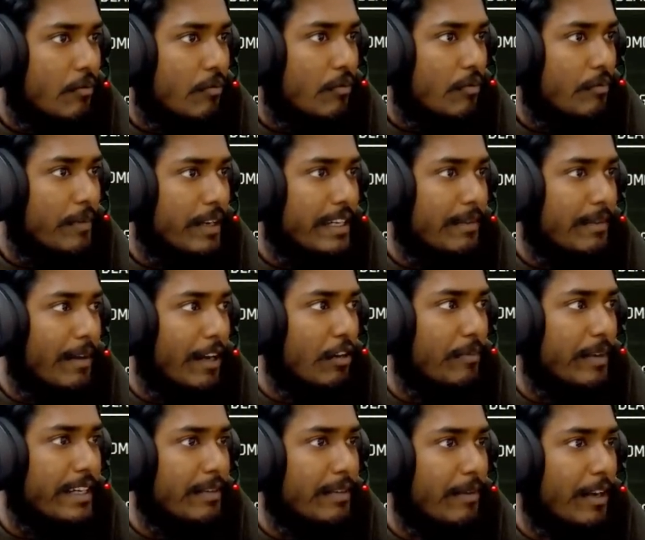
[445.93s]
মেডি মারো
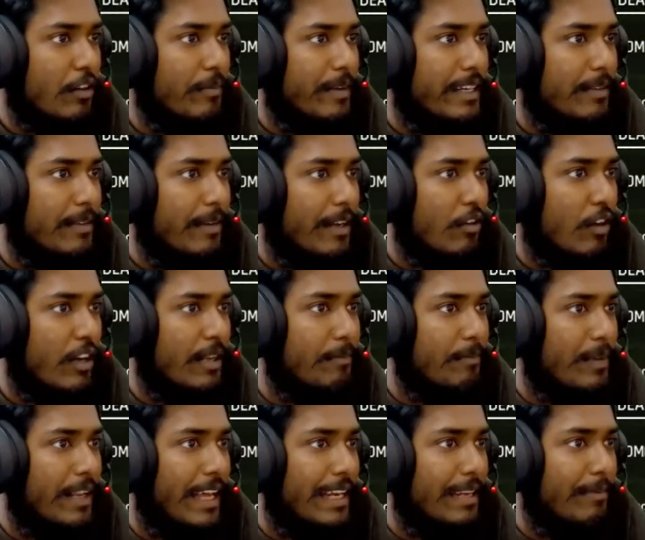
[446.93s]
মেডি মারো মেডি মারো আরে
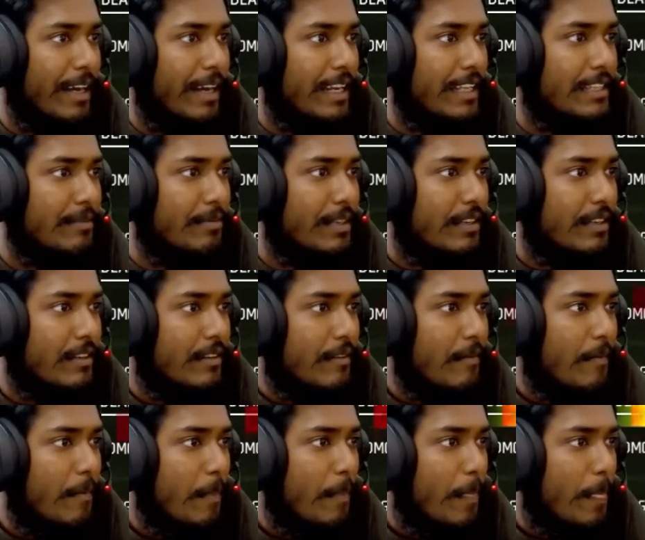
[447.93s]
প্লেয়ারই মাইরা দিবে
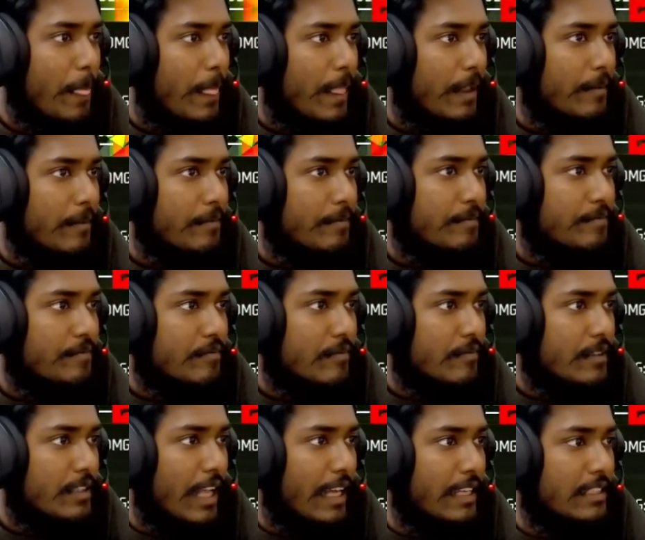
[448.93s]

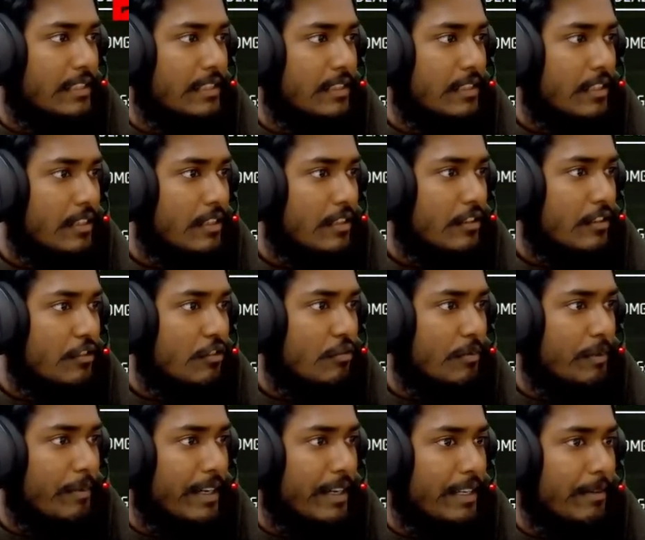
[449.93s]
নাইস
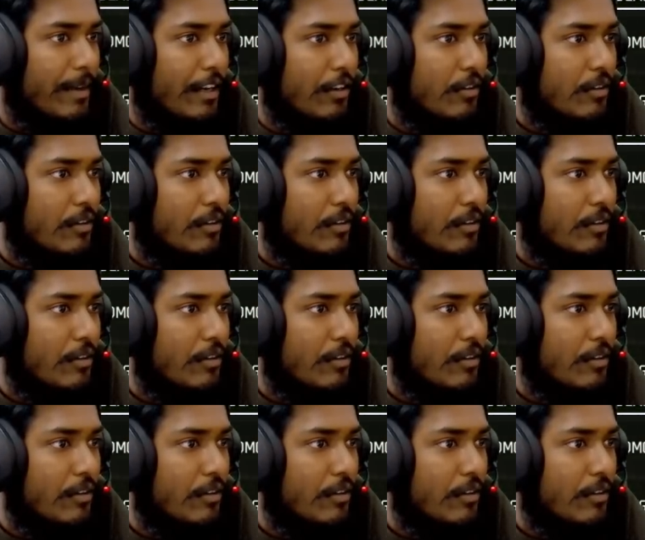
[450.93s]
তুমি মেডি মারো